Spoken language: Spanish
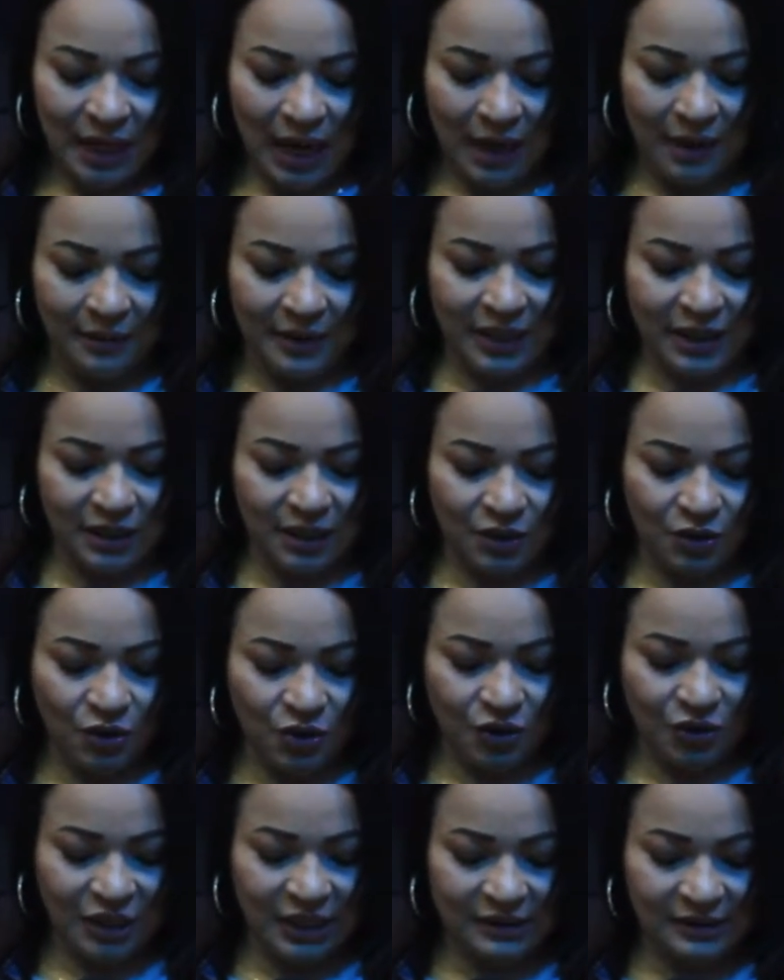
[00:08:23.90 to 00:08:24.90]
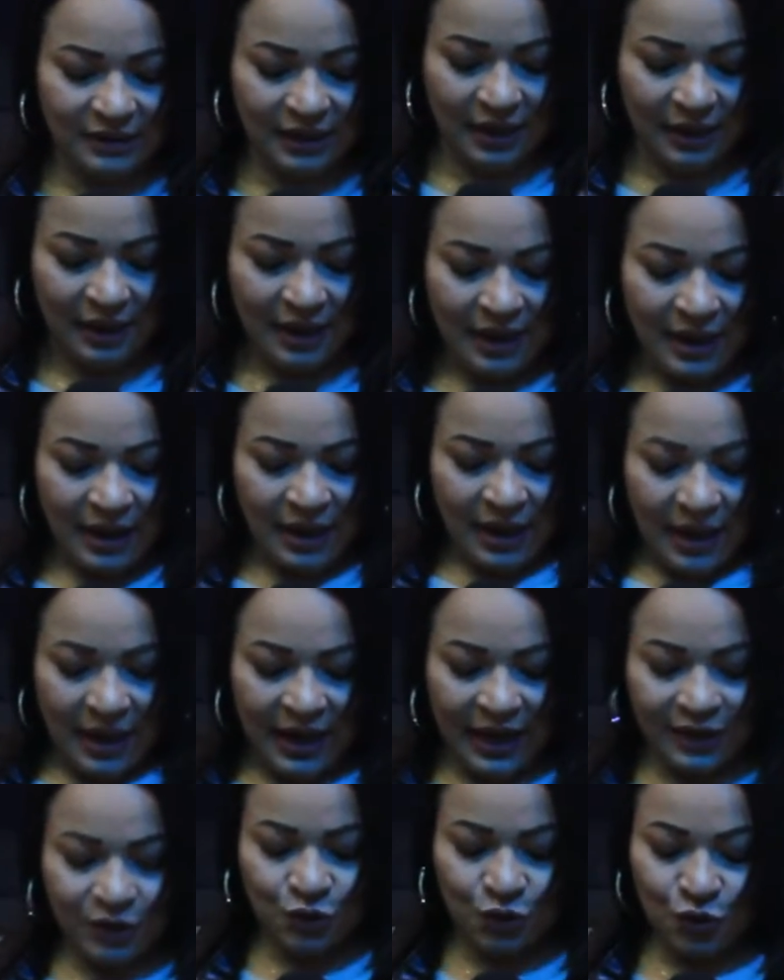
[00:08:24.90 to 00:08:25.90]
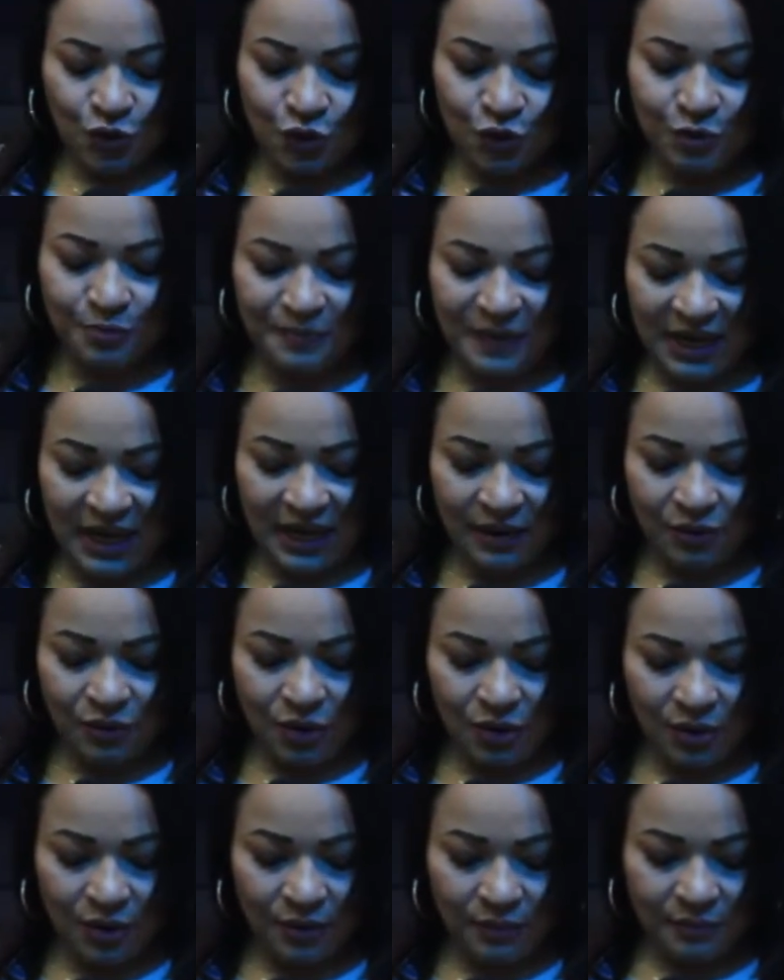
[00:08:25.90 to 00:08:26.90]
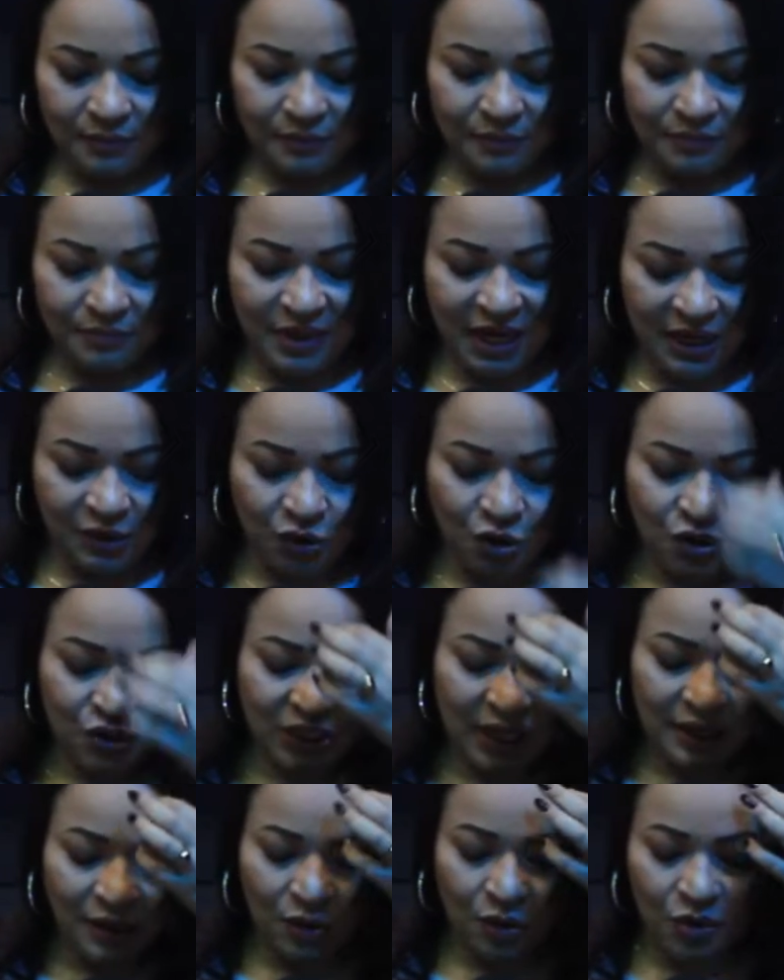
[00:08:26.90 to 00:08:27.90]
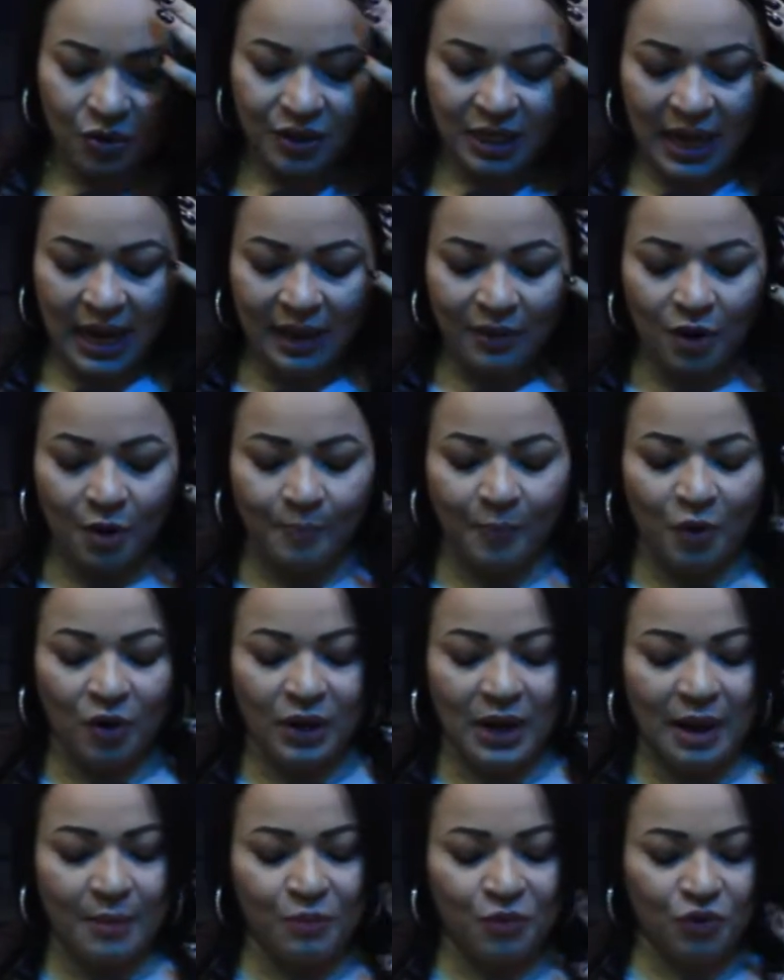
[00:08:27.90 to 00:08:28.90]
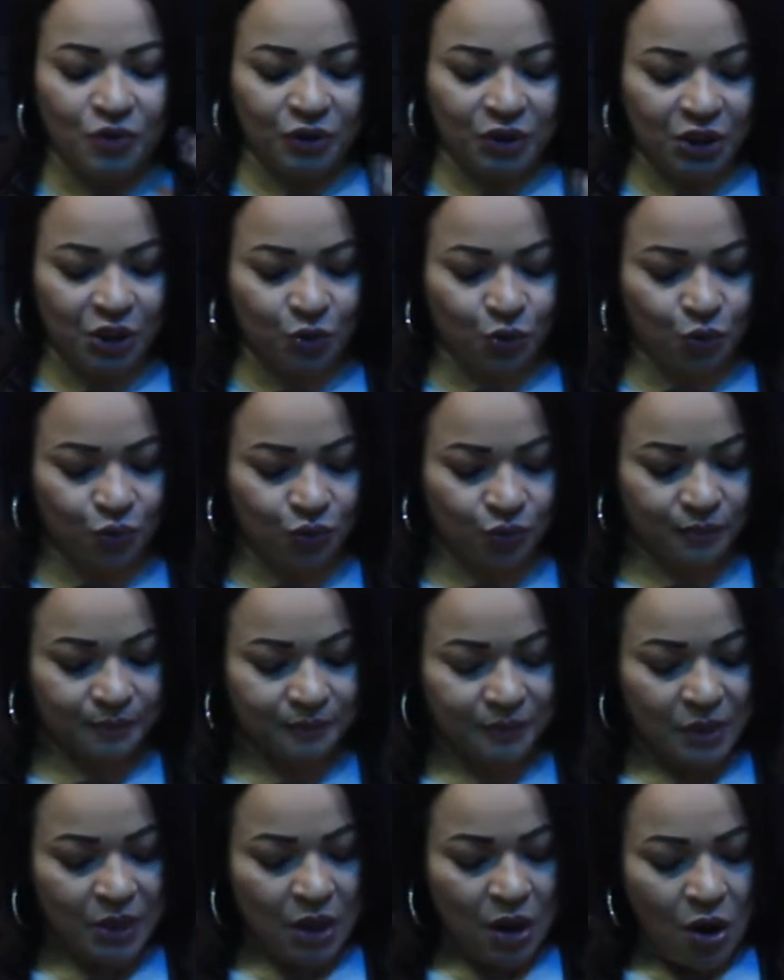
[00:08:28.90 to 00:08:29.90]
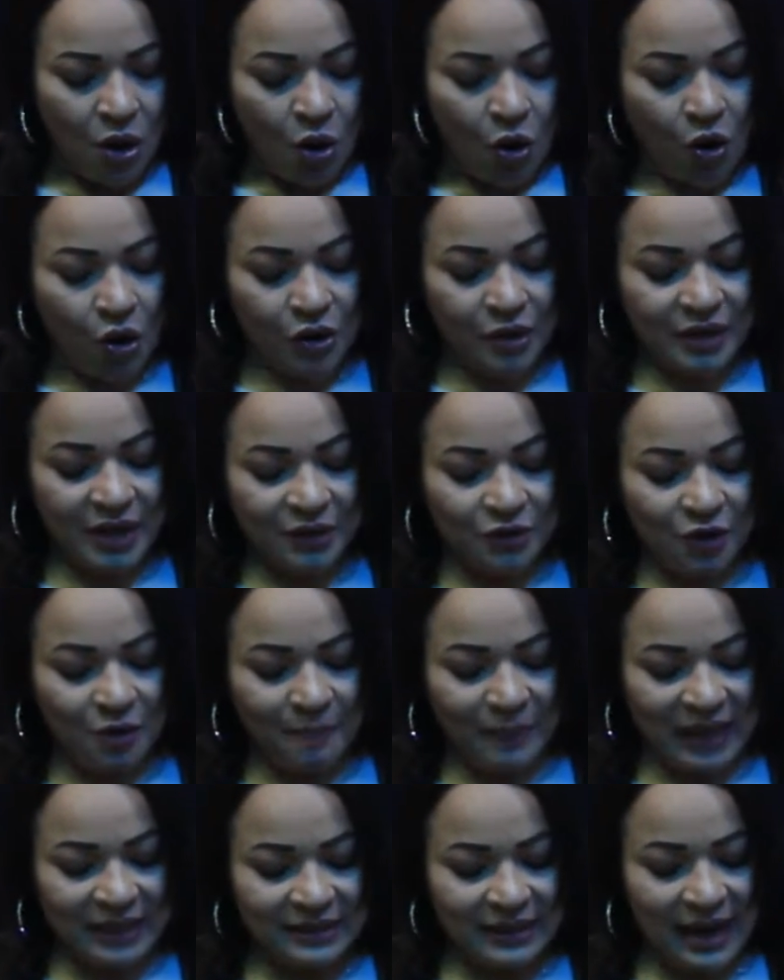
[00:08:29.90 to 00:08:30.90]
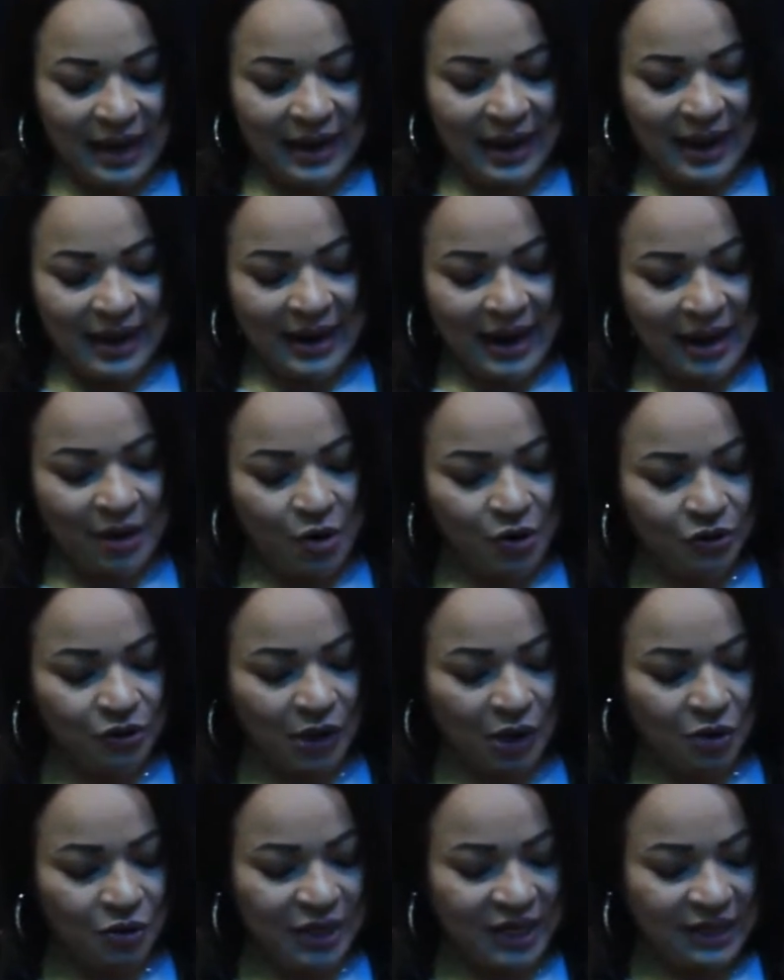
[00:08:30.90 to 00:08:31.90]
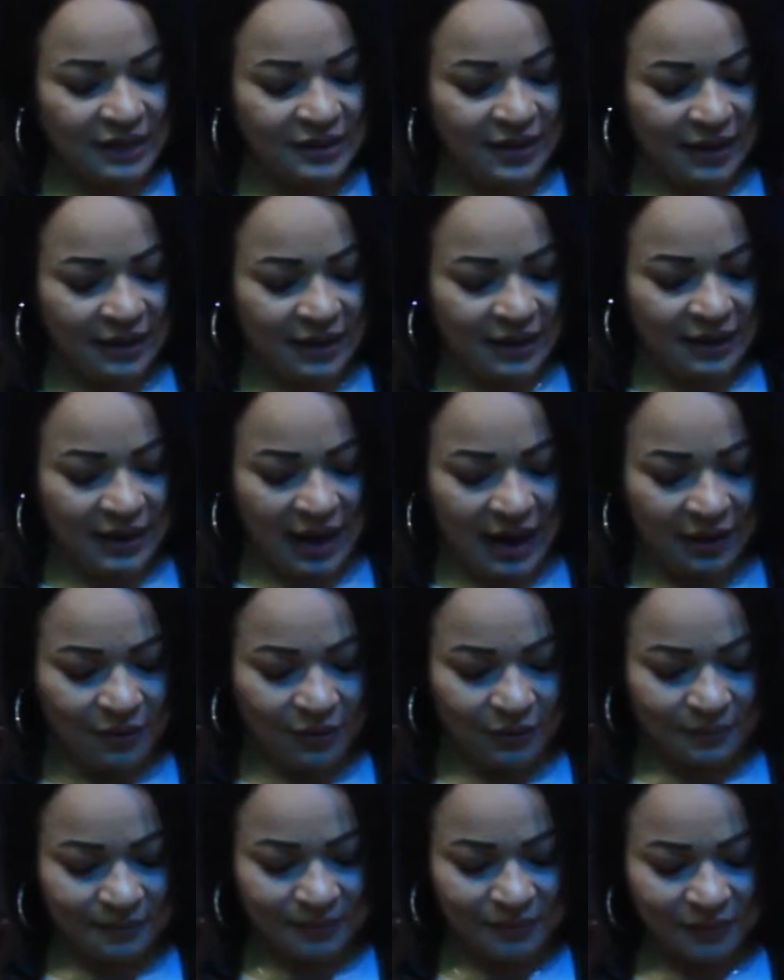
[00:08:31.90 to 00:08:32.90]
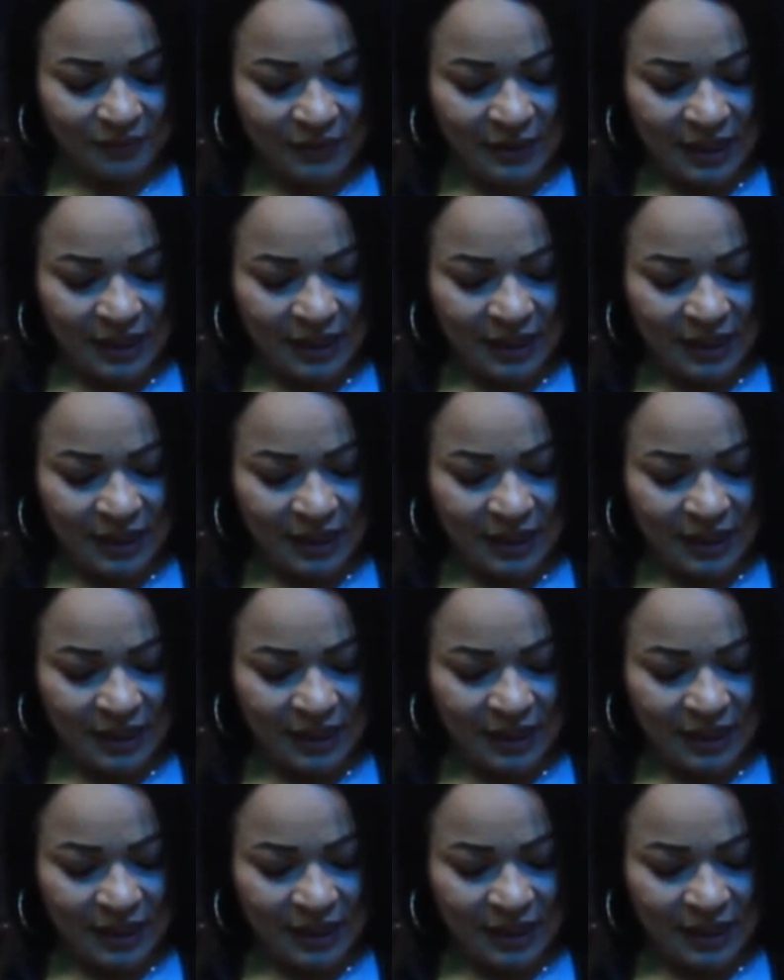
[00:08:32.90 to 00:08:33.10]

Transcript: al 22 dice, Jesús viendo, viéndose rodeado por la multitud, ordenó pasar a la otra orilla del lago.